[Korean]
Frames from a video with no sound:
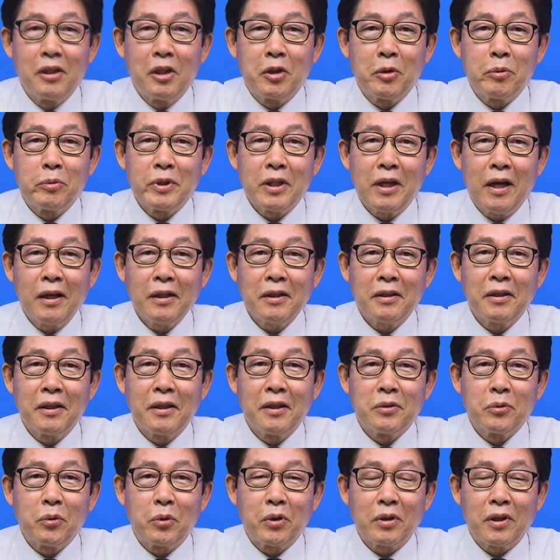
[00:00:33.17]
여러분이
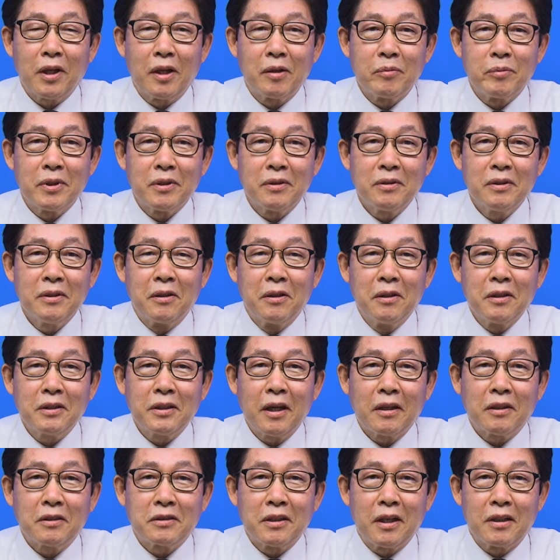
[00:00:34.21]
함께 노력하면 더
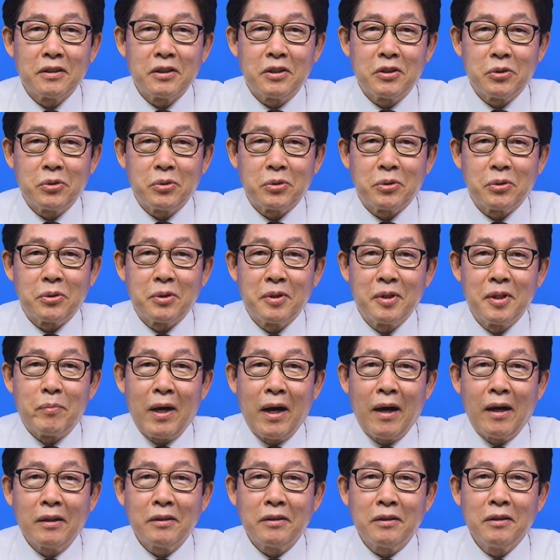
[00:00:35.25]
깨끗한 지구,
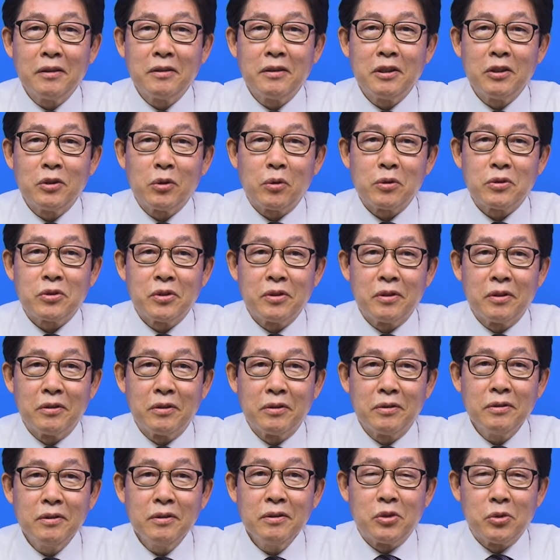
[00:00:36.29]
마음껏 뛰놀 수
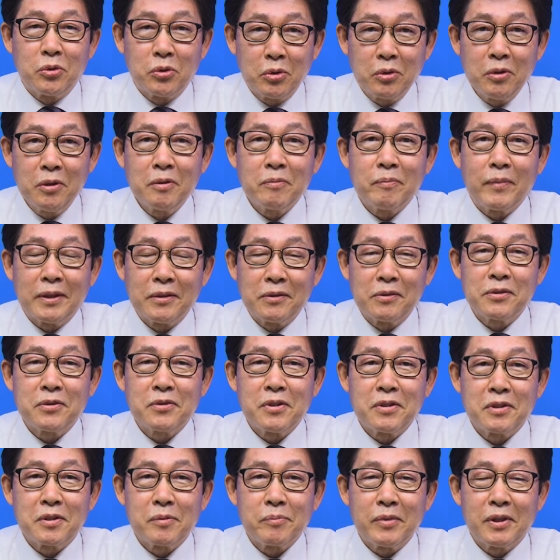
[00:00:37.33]
있는 지구를 만들 수
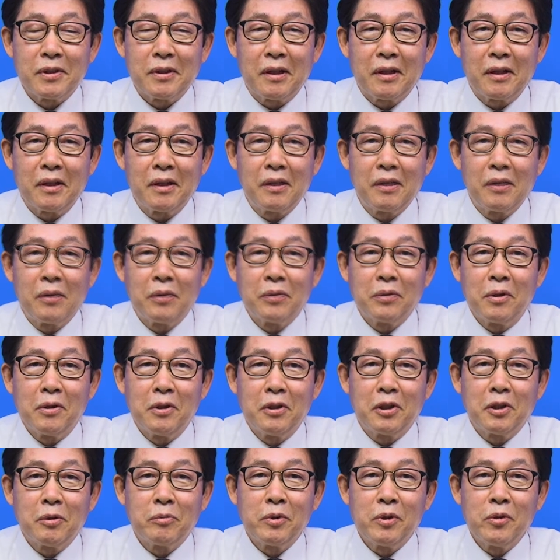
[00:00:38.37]
있습니다. 오늘
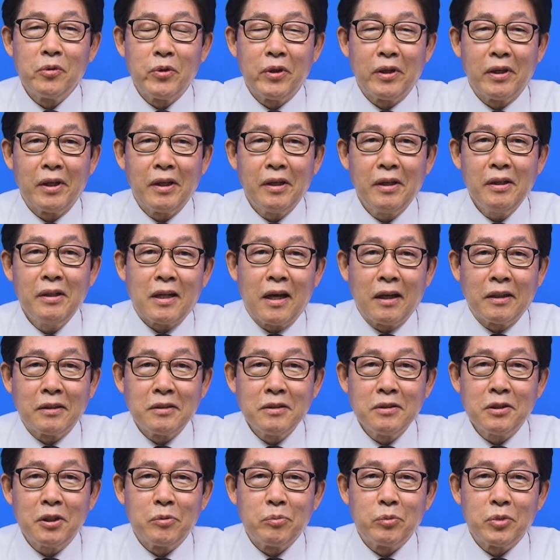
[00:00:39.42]
여러분을 위해
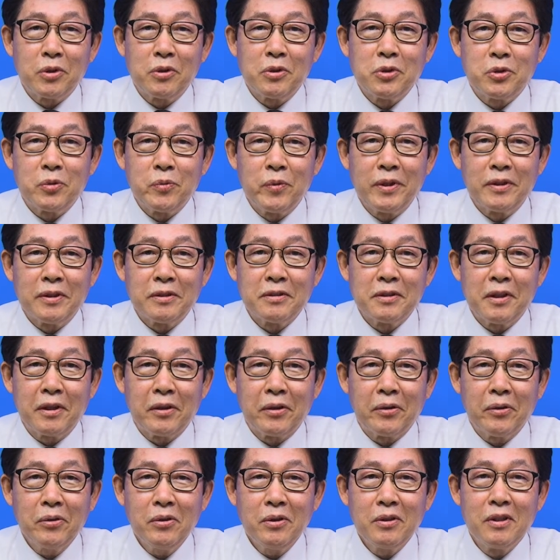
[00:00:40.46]
작은 선물을
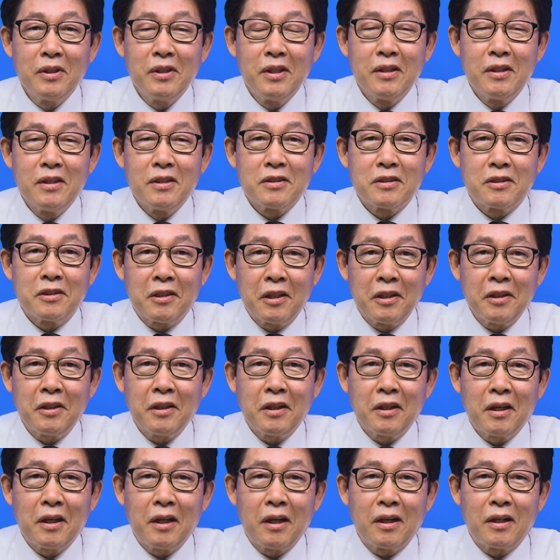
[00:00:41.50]
준비했는데요.
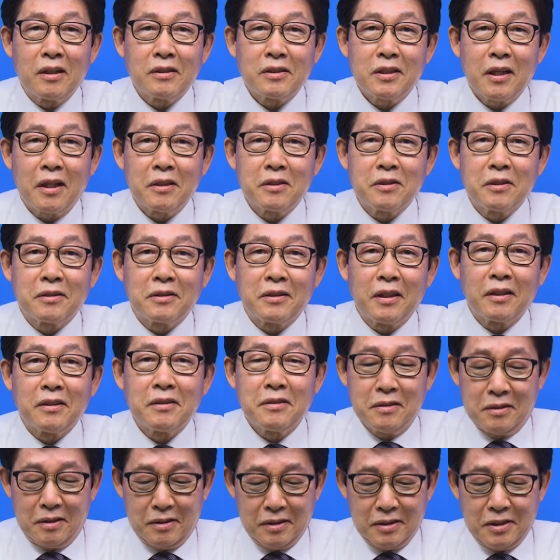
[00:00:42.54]
쓰레기가
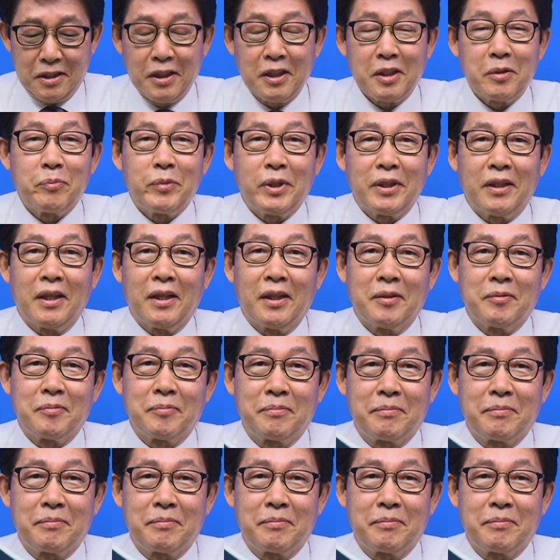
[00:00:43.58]
사라졌다는 책입니다.